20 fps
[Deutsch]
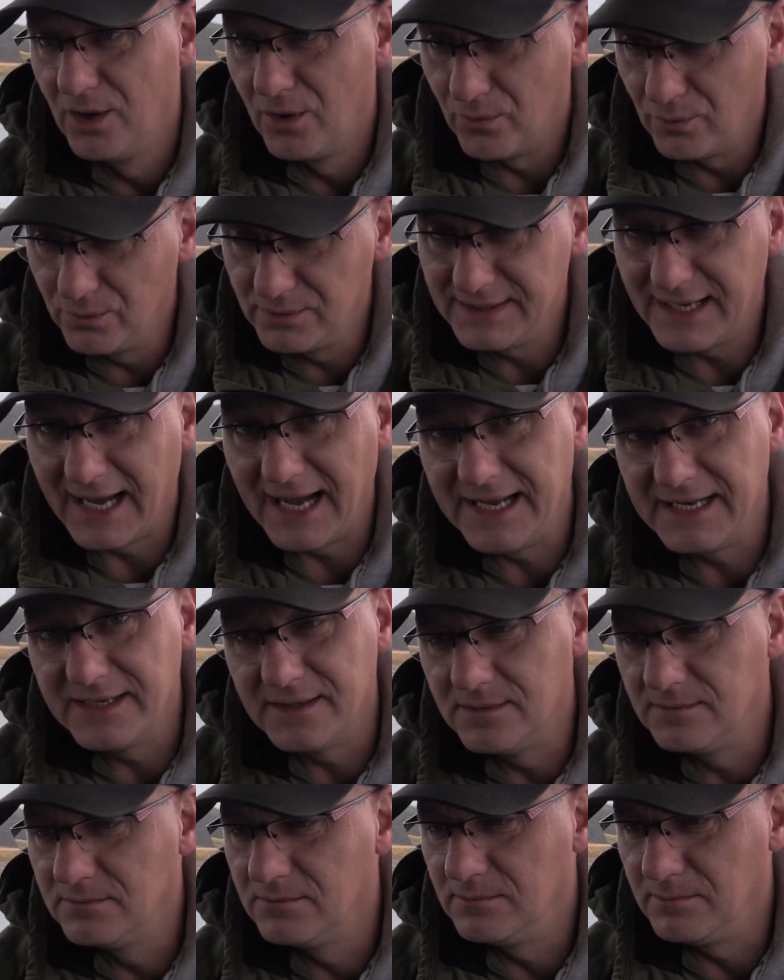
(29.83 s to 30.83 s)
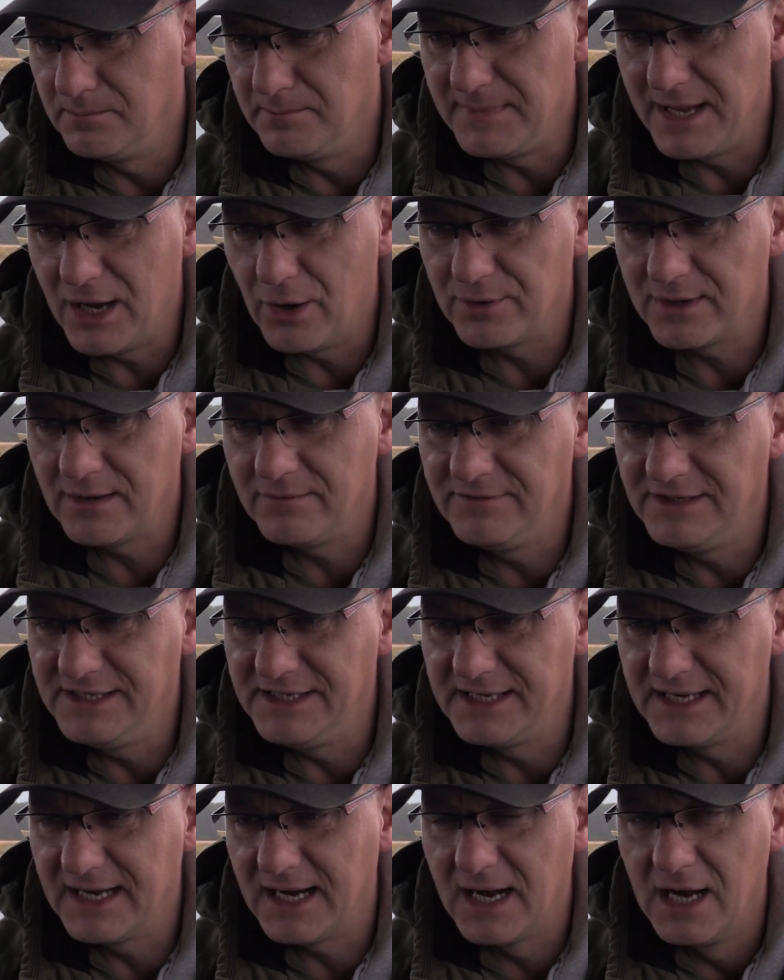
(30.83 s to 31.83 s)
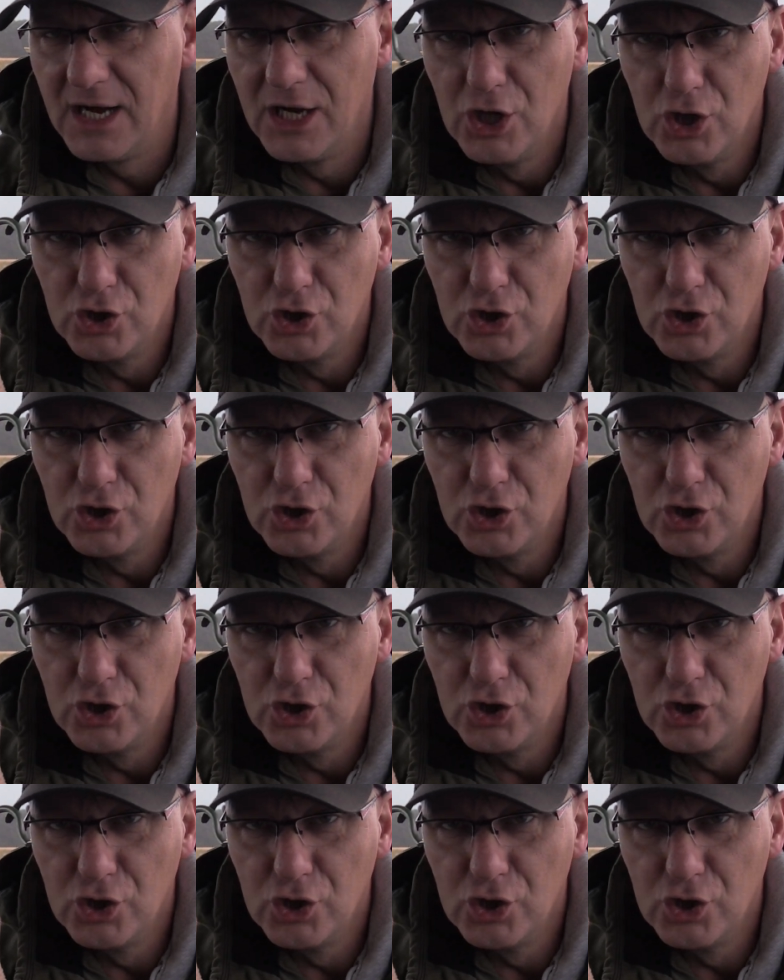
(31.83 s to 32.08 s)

und eine mehr oder weniger